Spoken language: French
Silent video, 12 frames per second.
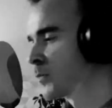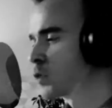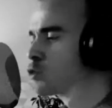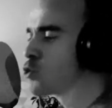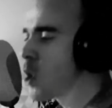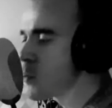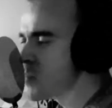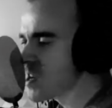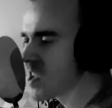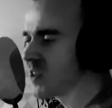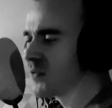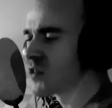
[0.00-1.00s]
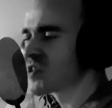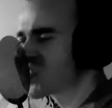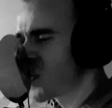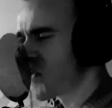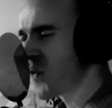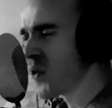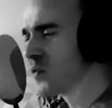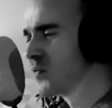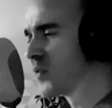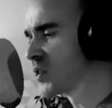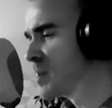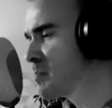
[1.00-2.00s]
Tu l'as humiliée devant ses enfants,
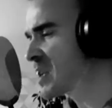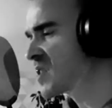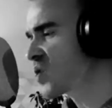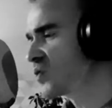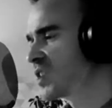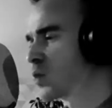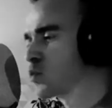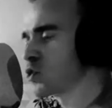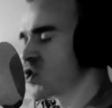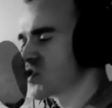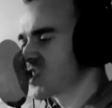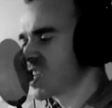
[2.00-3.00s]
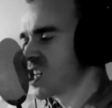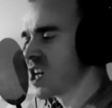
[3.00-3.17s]
devant des passants décontenancés,